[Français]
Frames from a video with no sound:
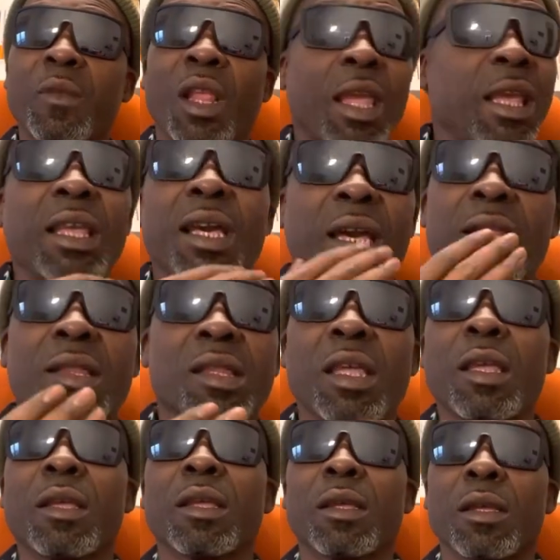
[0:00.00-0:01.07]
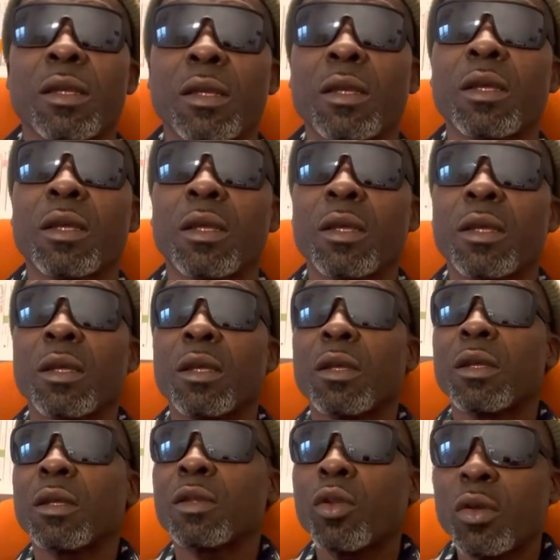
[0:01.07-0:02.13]
Et y rester.
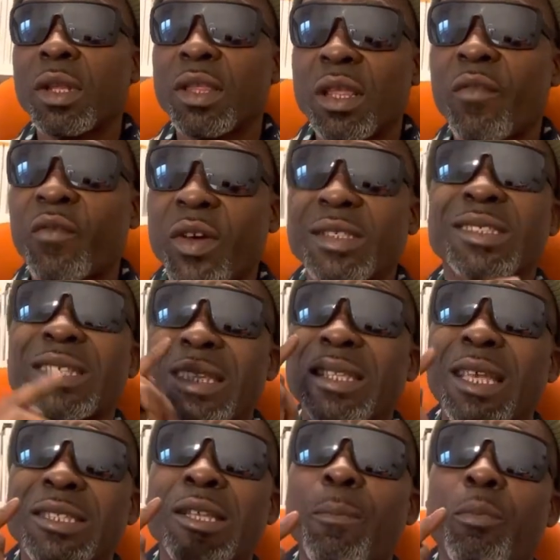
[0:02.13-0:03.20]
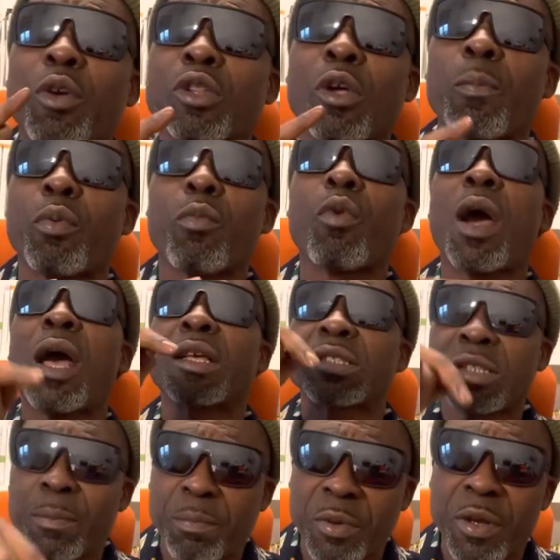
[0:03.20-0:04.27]
Donc les enfants, c'était très important pour moi en
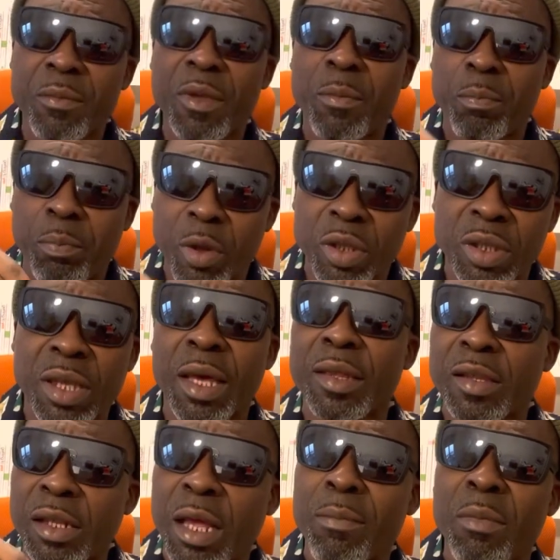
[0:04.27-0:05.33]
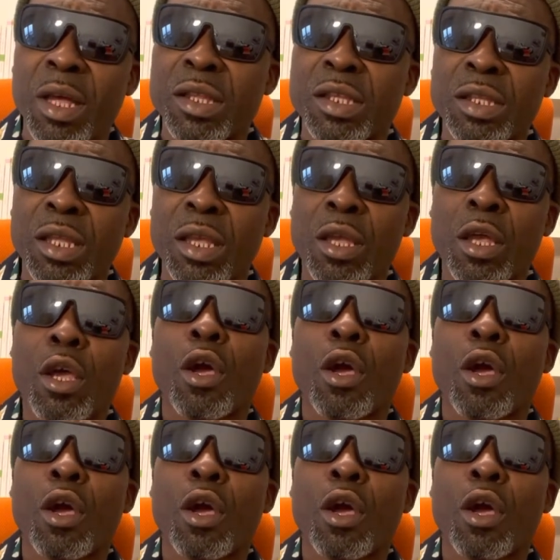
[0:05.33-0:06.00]
ce premier podcast de la matinée